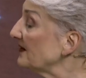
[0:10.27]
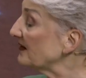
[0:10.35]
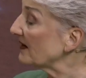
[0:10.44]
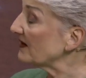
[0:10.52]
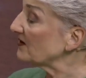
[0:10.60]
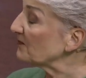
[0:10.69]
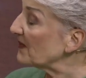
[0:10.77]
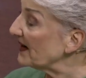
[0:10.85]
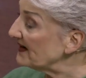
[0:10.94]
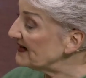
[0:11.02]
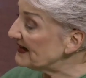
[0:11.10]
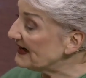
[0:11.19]
dass
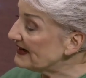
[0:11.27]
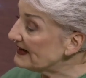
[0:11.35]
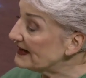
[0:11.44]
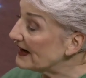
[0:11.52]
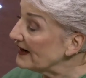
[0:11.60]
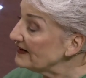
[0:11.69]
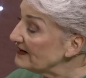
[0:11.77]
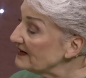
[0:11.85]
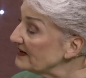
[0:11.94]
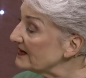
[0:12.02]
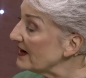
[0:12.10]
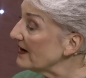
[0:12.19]
man den
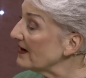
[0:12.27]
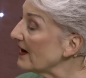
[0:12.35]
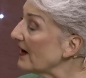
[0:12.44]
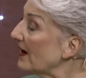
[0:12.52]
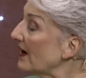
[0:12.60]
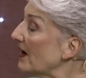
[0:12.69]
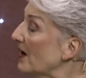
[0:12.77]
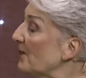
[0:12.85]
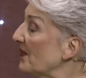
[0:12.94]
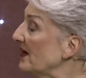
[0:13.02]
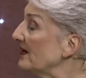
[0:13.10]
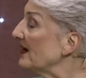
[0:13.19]
ganzen
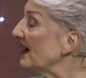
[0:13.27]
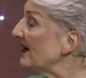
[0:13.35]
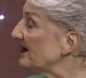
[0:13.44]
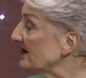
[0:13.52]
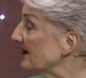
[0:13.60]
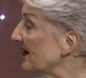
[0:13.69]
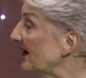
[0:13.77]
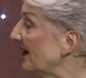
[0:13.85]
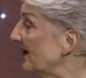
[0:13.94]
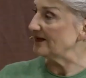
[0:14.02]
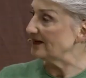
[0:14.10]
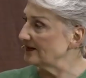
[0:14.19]
Abend essen
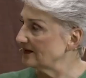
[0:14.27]
kann.